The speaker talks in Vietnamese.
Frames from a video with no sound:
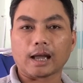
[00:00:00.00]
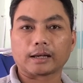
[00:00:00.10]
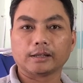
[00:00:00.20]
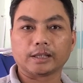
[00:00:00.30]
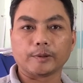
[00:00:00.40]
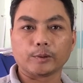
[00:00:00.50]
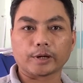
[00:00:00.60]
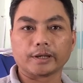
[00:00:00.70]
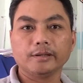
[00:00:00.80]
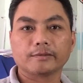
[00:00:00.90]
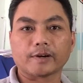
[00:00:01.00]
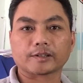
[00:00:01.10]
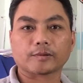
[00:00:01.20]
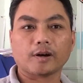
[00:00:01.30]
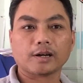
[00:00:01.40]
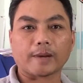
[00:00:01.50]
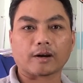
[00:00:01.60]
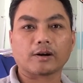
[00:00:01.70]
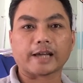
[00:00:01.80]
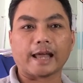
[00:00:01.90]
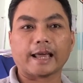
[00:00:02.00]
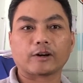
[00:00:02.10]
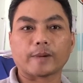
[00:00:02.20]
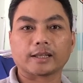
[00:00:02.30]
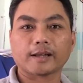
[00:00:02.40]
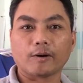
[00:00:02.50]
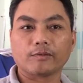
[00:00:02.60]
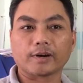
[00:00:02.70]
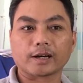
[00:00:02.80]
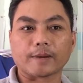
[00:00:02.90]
à, nên tìm hiểu kỹ và sau đó các bạn coi khả năng của bạn tới đâu